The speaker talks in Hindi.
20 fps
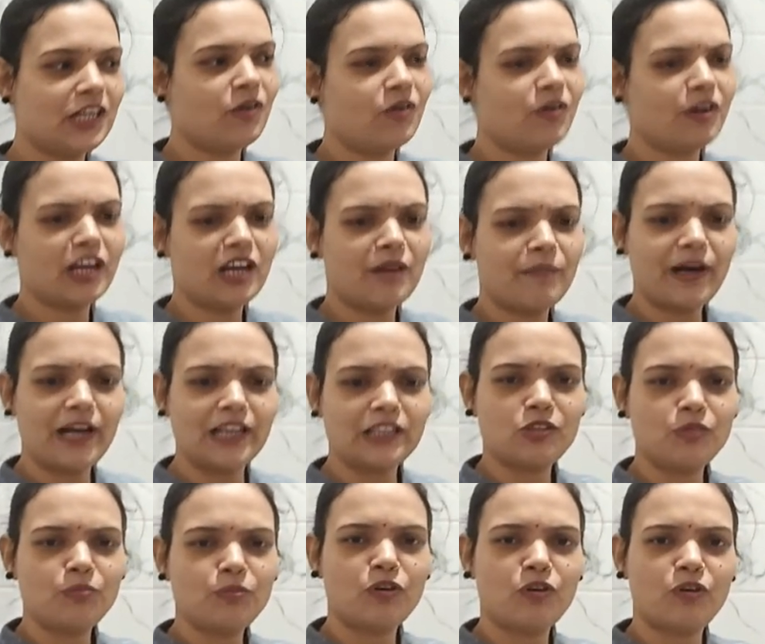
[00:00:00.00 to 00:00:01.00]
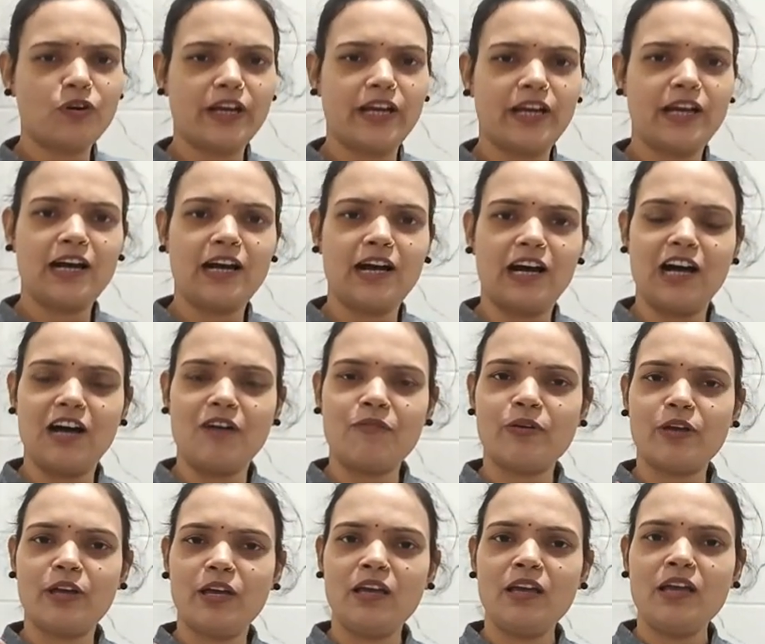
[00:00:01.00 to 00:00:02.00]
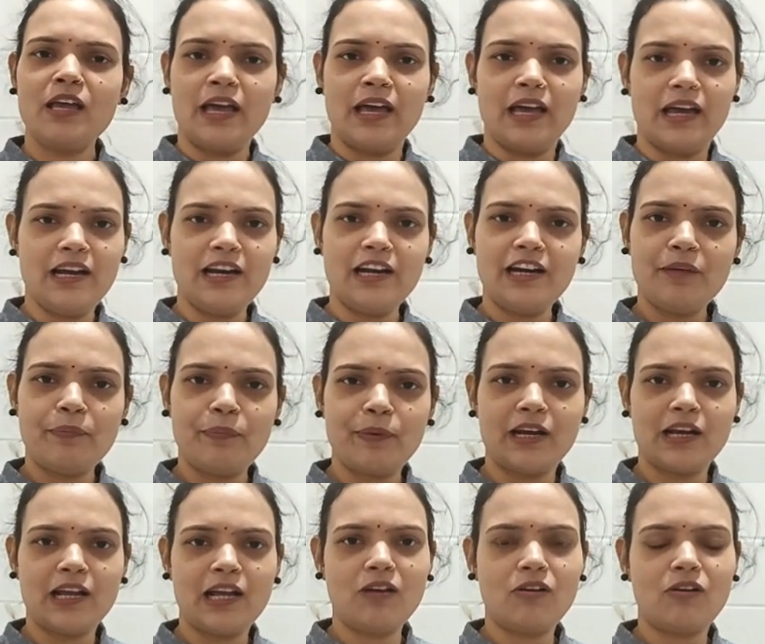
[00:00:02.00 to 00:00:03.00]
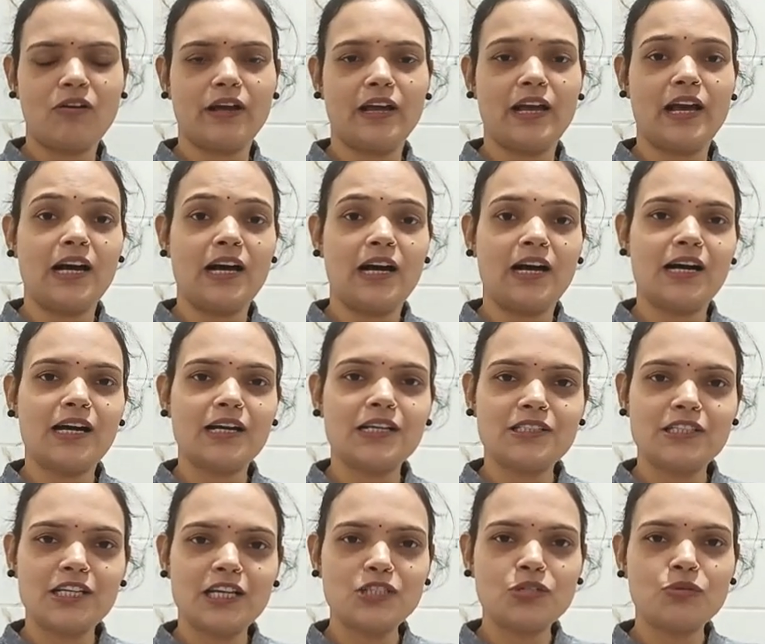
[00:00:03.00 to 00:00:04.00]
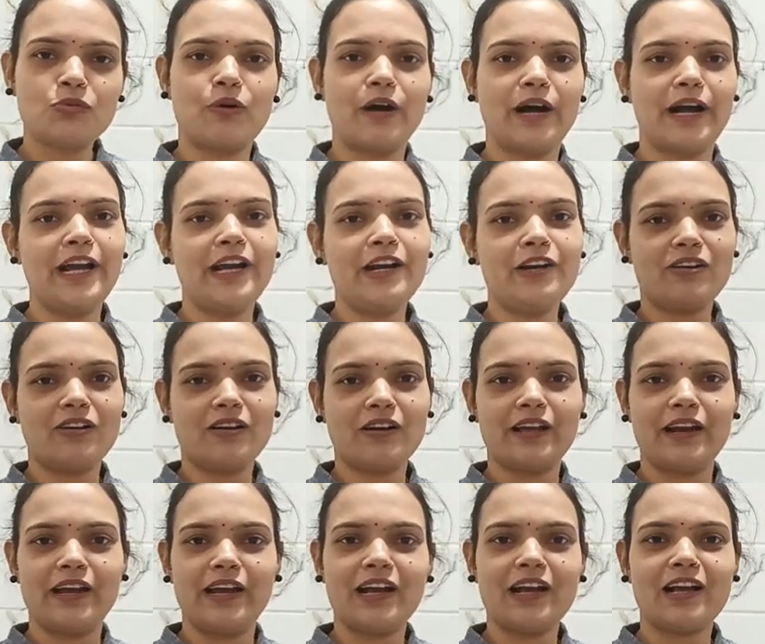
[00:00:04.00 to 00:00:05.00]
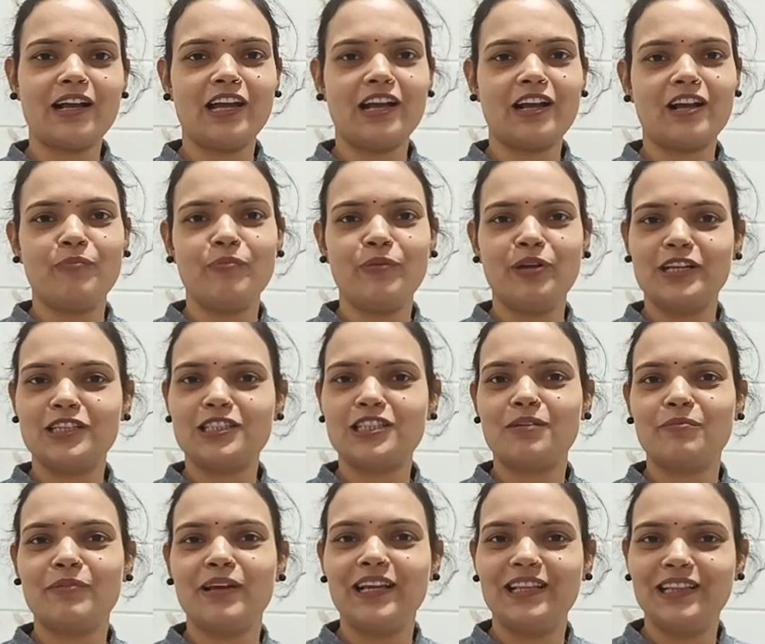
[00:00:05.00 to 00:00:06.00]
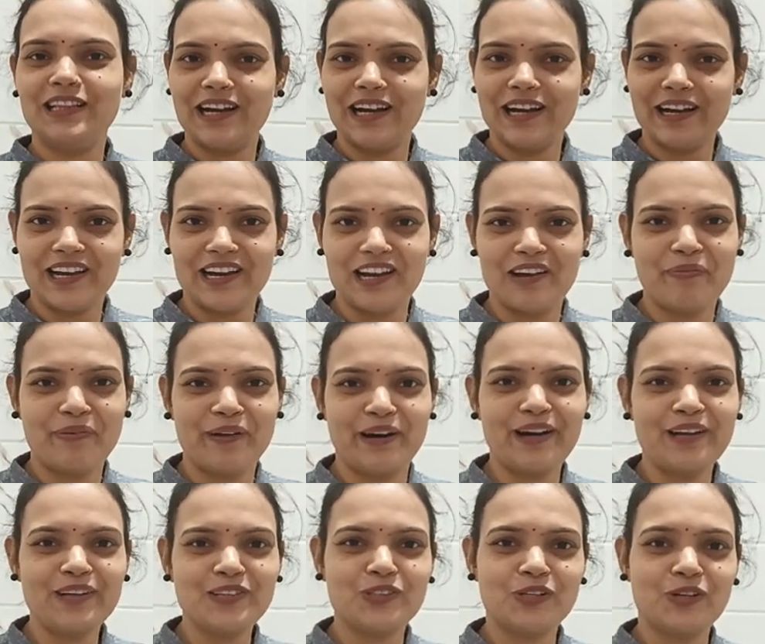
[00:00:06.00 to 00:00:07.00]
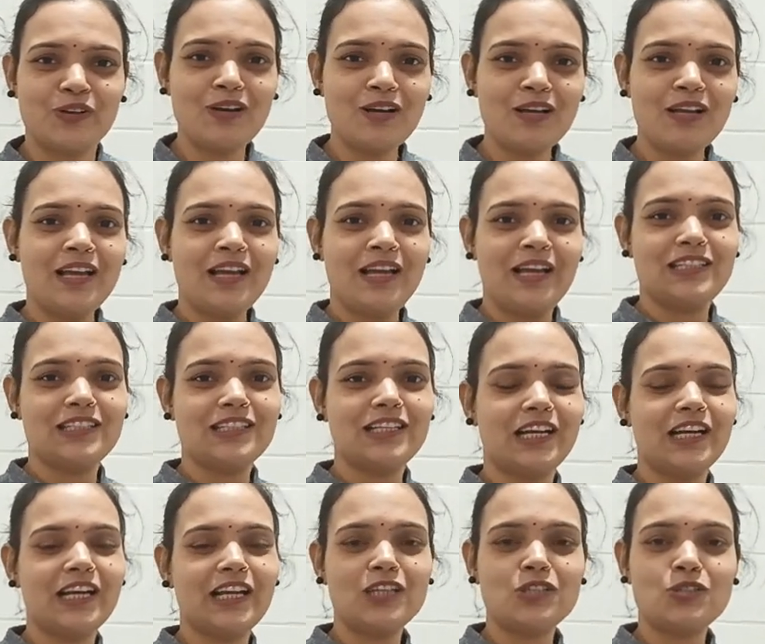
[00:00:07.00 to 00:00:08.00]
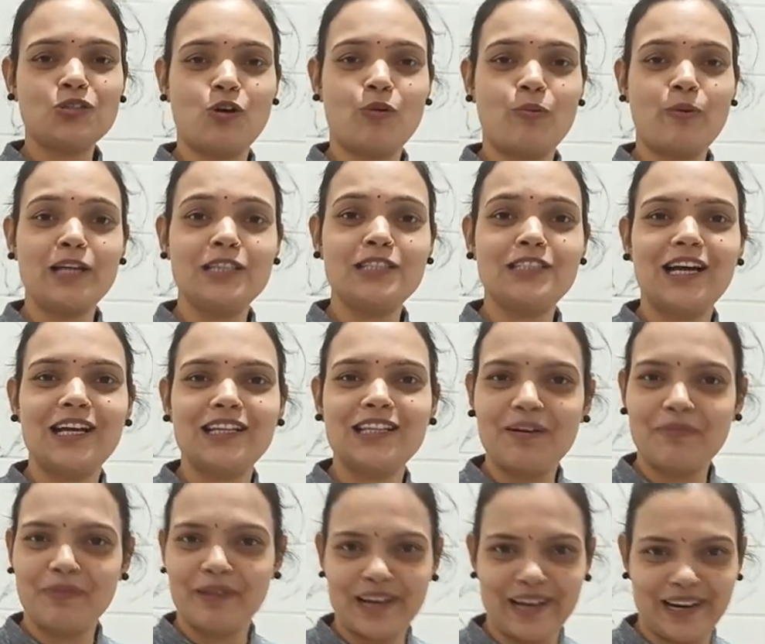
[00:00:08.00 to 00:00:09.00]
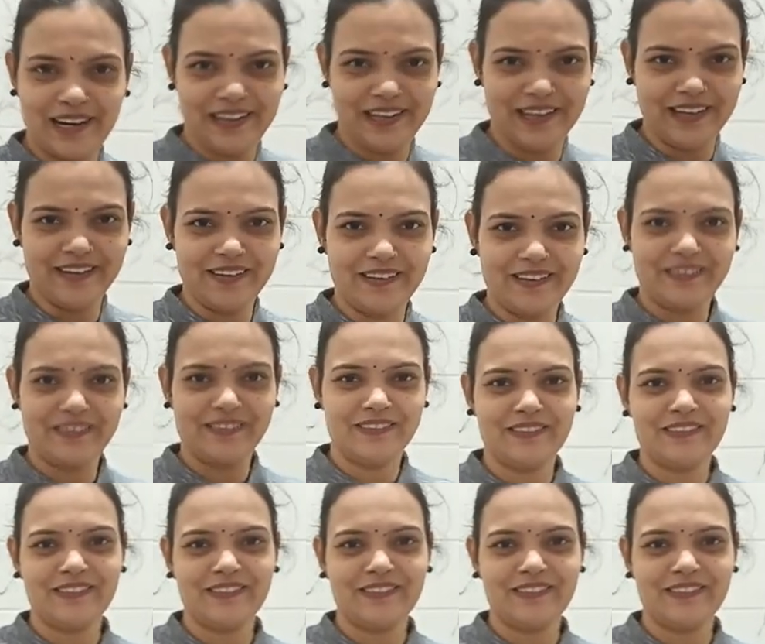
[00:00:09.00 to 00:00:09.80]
किचन हो गया बाथरूम हो गया आपकी एलईडी पैनल e हो गया हर चीज व्हाइट और ग्रे के कॉम्बिनेशन में ही दिया गया है फ्रेंड जो इस घर की शोभा ज्यादा बढ़ा रही है